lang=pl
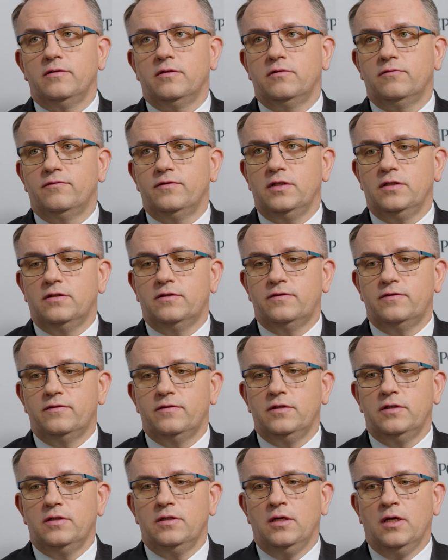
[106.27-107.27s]
również e,
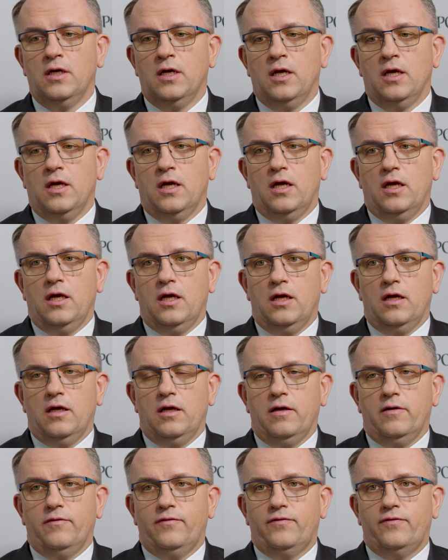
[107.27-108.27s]

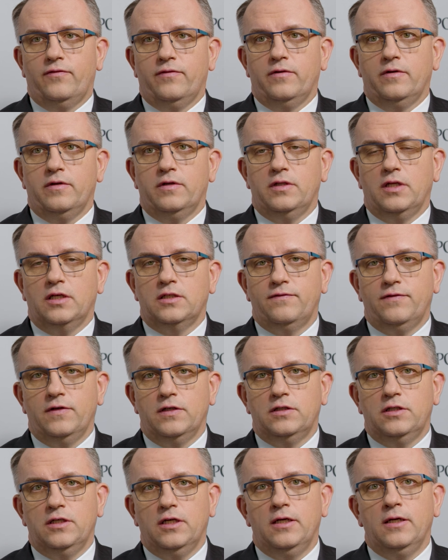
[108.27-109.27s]
w, na
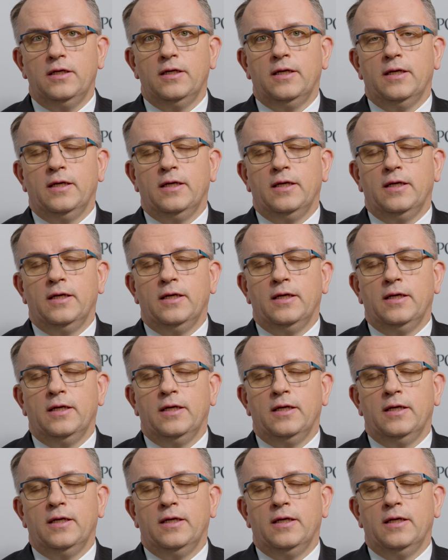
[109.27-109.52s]
świecie.